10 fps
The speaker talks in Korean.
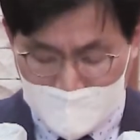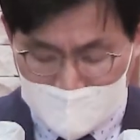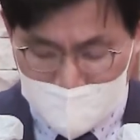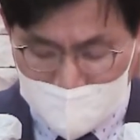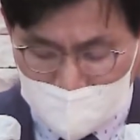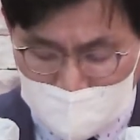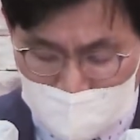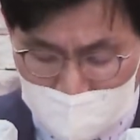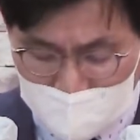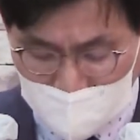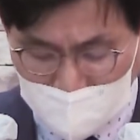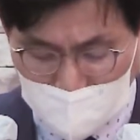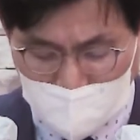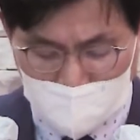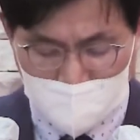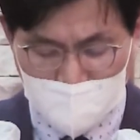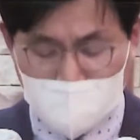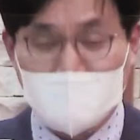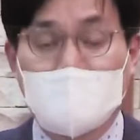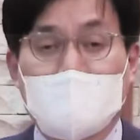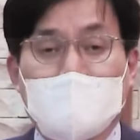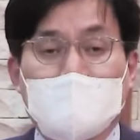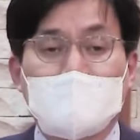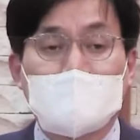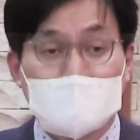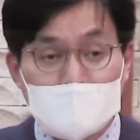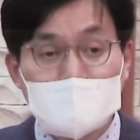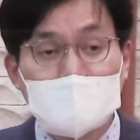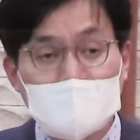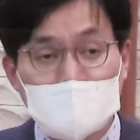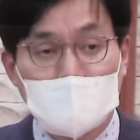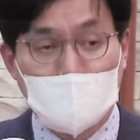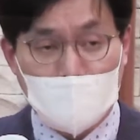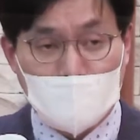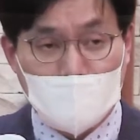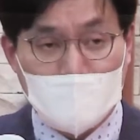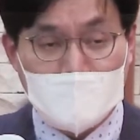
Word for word: 질그릇은 미천하고 연약합니다. 깨지기 쉽고